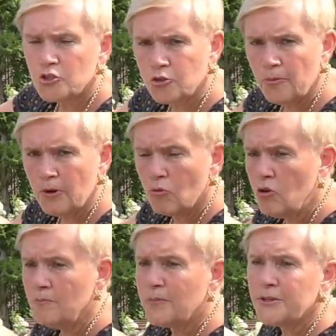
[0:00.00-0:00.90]
чтобы
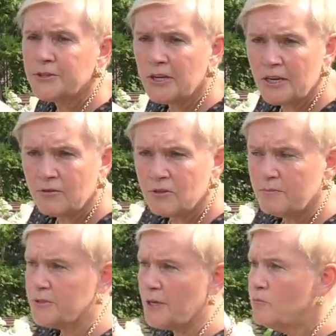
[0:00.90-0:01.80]
он
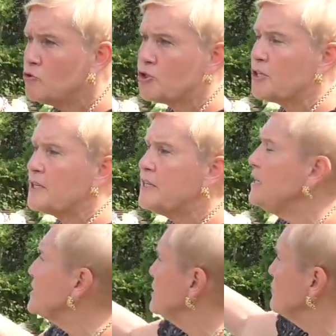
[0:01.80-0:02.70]
подтаивал. Потому что
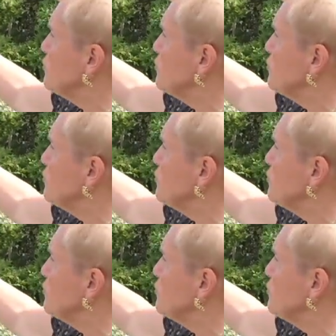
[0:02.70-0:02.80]
если